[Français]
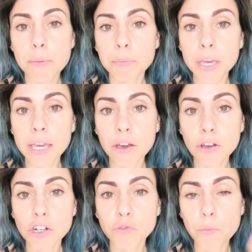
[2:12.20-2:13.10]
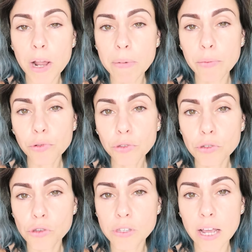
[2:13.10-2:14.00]
Mais je vous parle pas plus
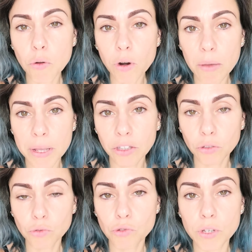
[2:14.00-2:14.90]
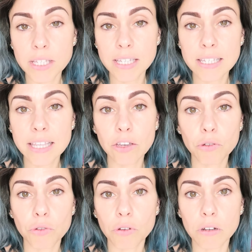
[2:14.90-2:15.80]
de ce salon là maintenant tout de suite, si ce n'est
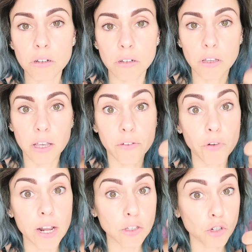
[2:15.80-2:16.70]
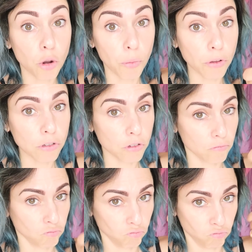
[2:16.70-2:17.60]
que voilà ce que j'en
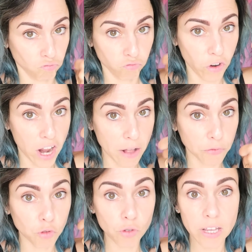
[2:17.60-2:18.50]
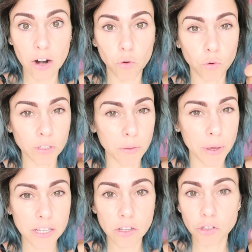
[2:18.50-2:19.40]
pense voilà, du salon, des
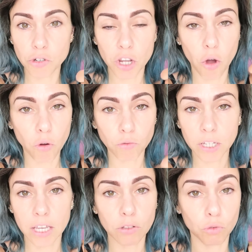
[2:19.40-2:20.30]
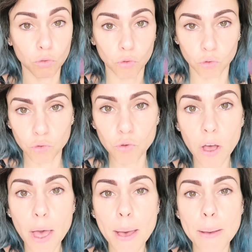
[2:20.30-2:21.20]
personnes que j'ai rencontrées, de, tout.